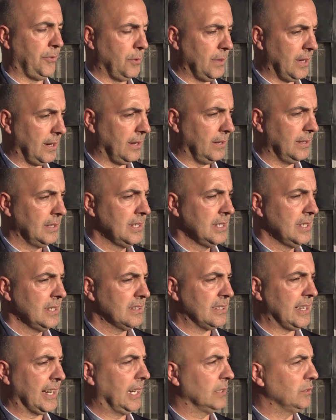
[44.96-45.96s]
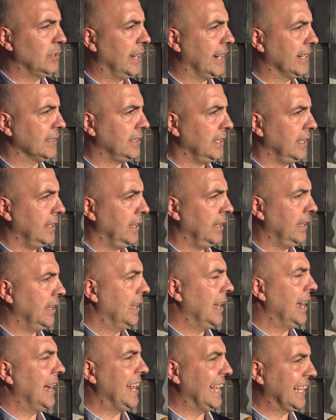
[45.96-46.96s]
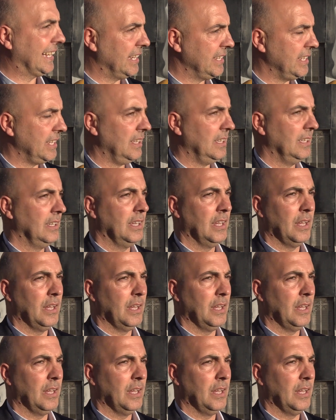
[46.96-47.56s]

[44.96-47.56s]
ciudad, sacando el arte a la calle,